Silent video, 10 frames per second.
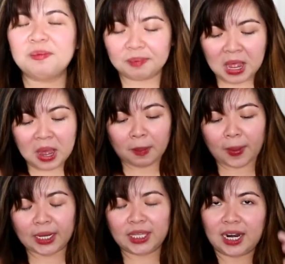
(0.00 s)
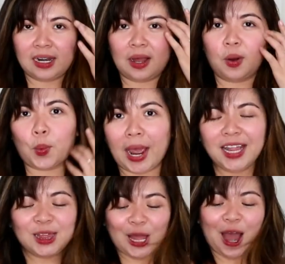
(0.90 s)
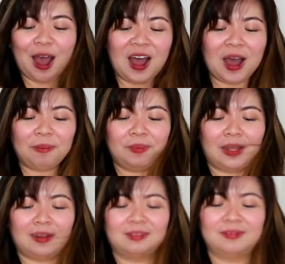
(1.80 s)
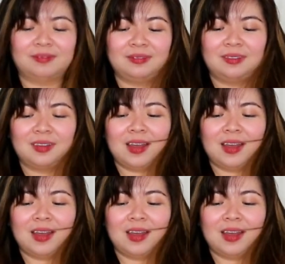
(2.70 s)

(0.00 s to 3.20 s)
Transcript: siyang partner ng white top, ng